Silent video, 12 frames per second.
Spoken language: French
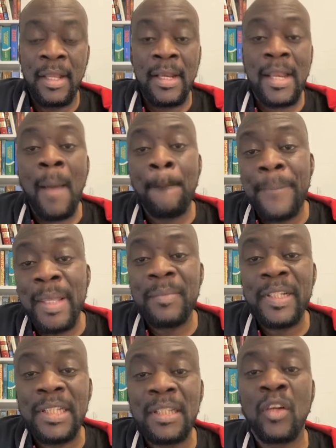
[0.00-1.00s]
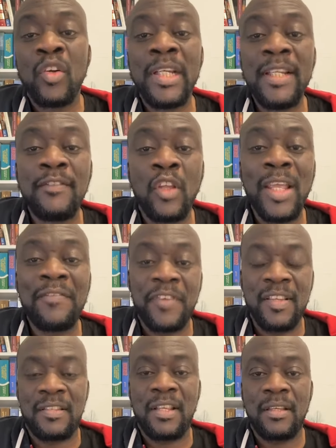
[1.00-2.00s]
La Bible dit dans le livre de
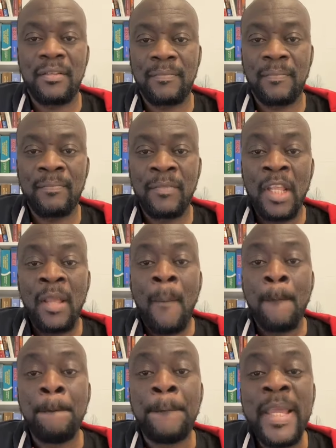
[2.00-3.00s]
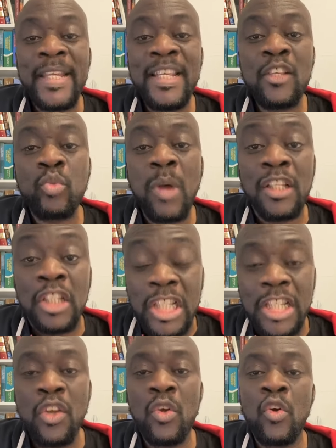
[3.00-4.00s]
Éphésiens, Béni soit
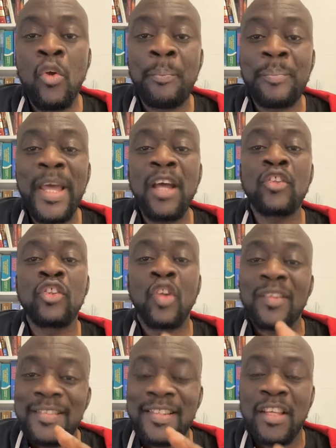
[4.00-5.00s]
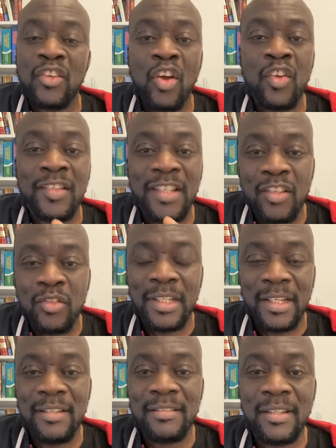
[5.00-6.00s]
Dieu, le Père de notre Seigneur
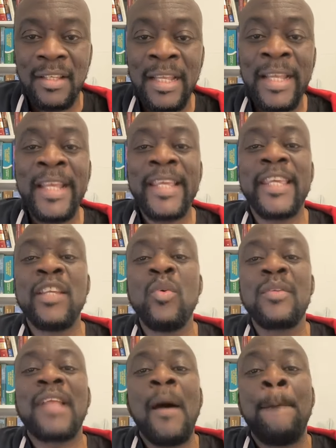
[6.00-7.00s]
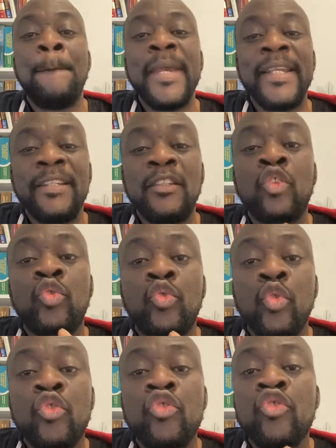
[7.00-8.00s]
Jésus-Christ, qui nous a bénis de
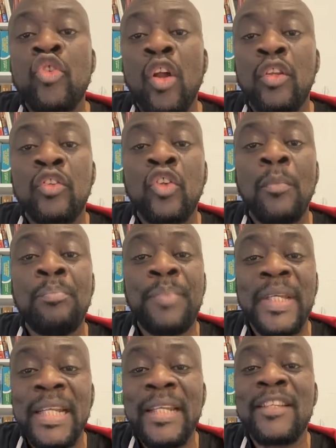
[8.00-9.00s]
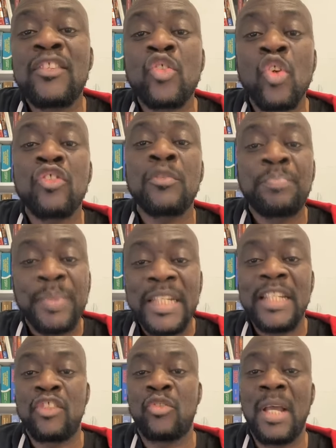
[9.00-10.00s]
toutes sortes de bénédictions
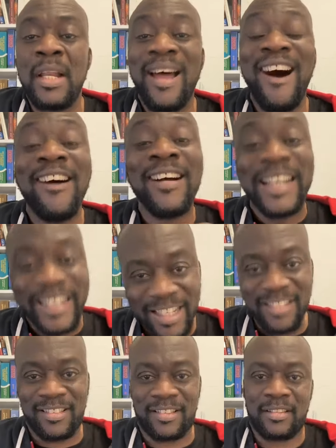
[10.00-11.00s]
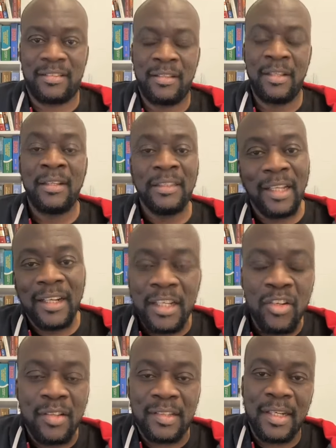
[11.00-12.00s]
spirituelles en Christ dans les
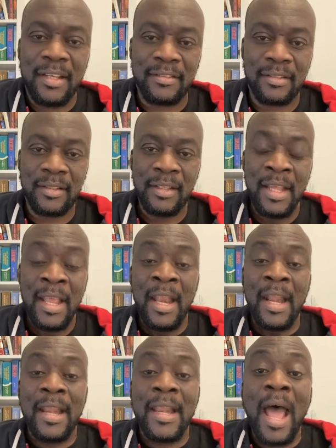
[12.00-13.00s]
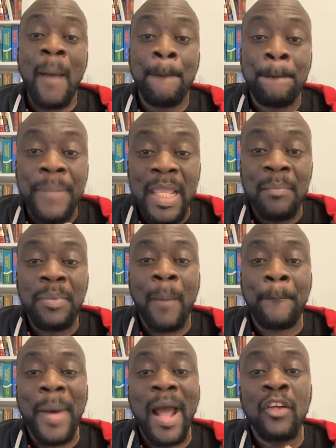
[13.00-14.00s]
lieux célestes. La
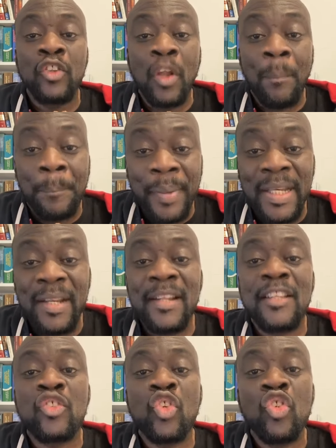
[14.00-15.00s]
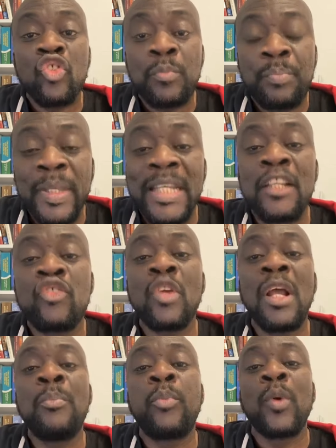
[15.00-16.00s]
Bible parle de bénédiction
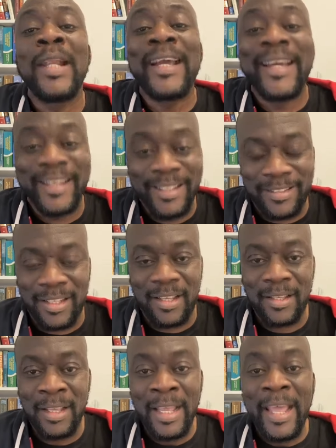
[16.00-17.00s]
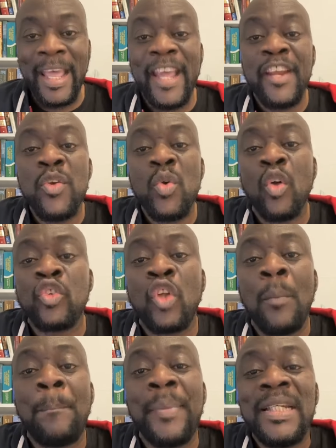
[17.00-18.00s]
spirituelle pour les chrétiens et non
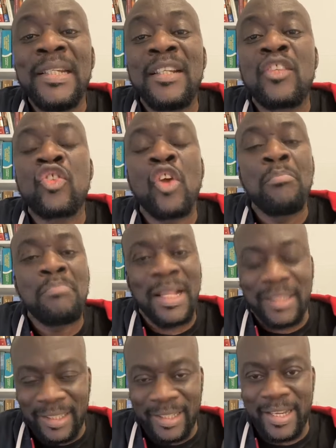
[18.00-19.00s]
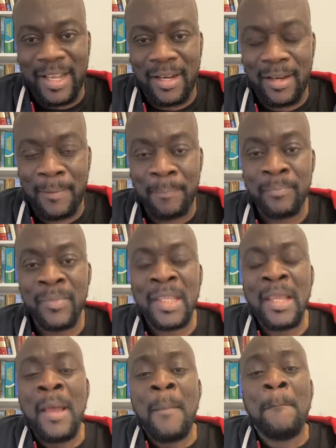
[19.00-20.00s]
de bénédiction matérielle.
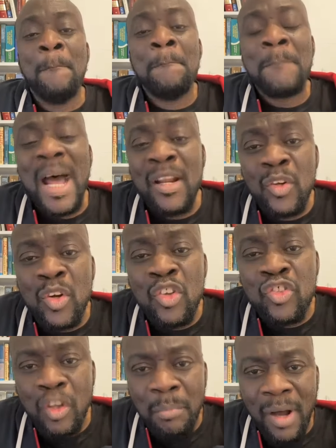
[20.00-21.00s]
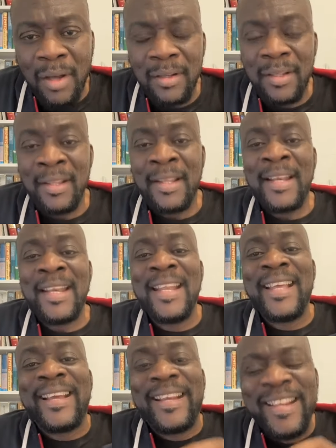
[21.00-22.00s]
Malheureusement,
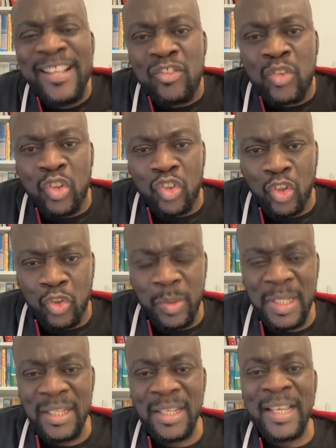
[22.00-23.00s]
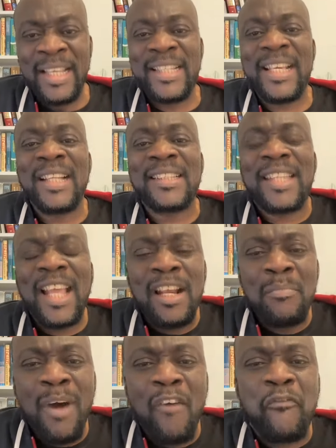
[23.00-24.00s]
l'Église d'aujourd'hui, qui est
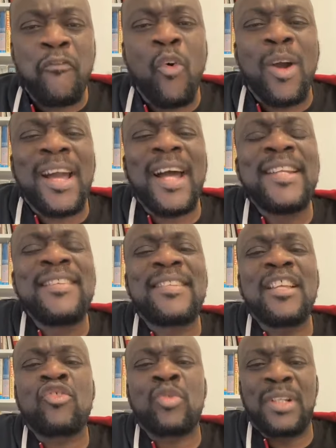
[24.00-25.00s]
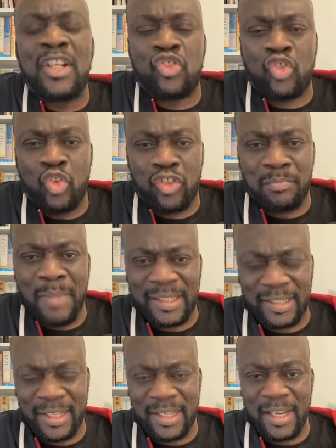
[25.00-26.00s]
tellement focalisée sur les choses
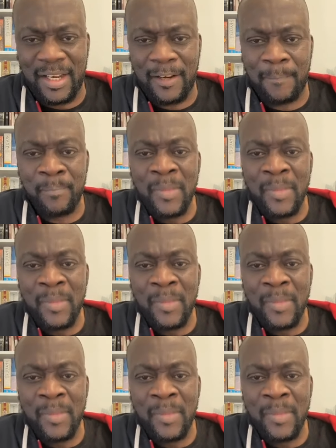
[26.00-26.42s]
matérielles,